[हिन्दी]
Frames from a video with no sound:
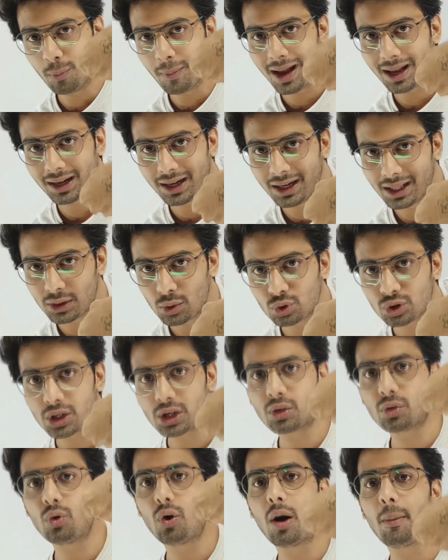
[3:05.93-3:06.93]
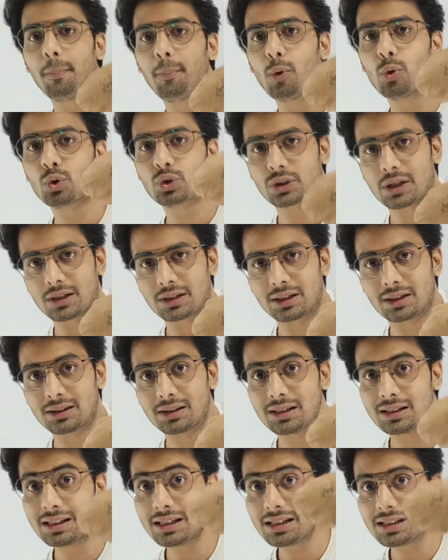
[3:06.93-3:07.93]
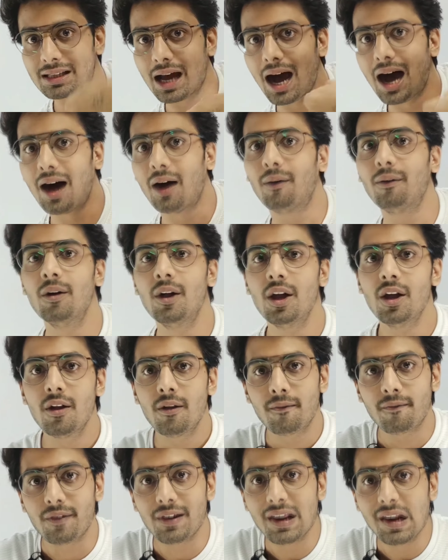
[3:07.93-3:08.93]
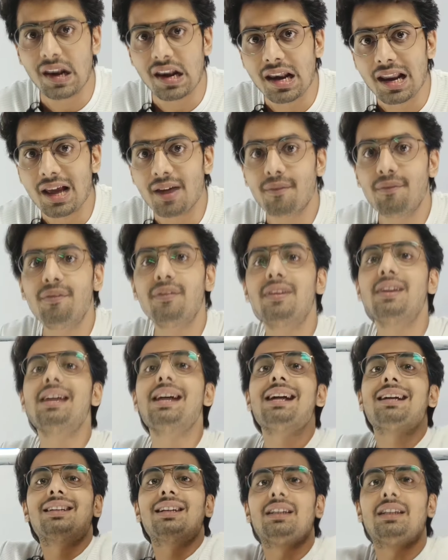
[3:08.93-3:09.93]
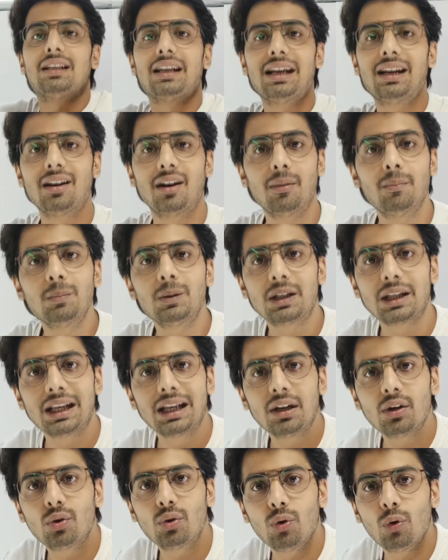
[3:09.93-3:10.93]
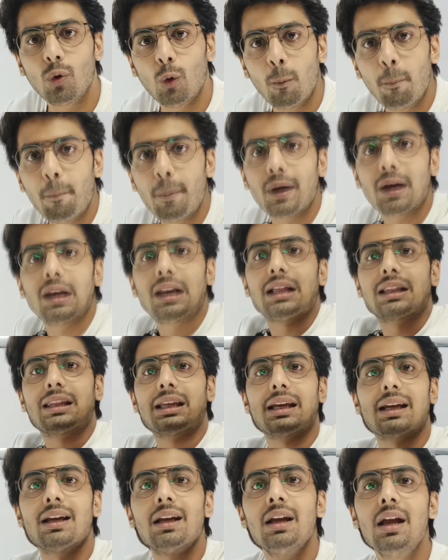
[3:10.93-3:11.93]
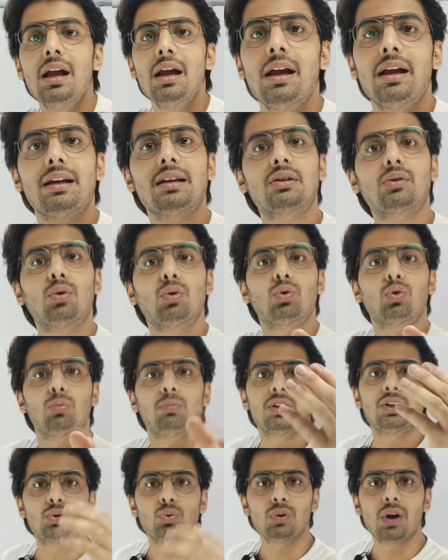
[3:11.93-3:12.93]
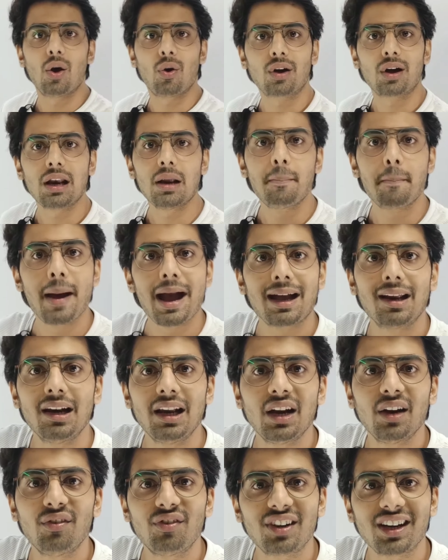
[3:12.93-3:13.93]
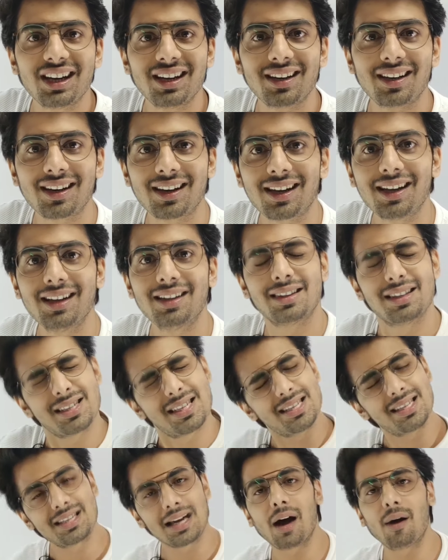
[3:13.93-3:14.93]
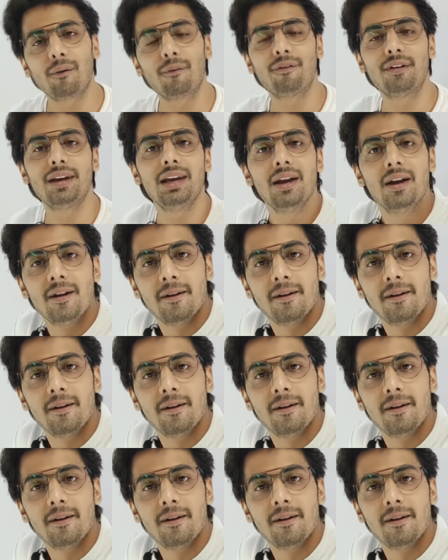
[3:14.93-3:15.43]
मैग्नेट एक दूसरे को अपोज करते हैं दिस इज हाउ वी लेविएट द ट्रेन हम ट्रेन को ऊपर लेते हैं इसको तुमने सुना होगा ना मैगलेव ट्रेन करके दिस इज हाउ वी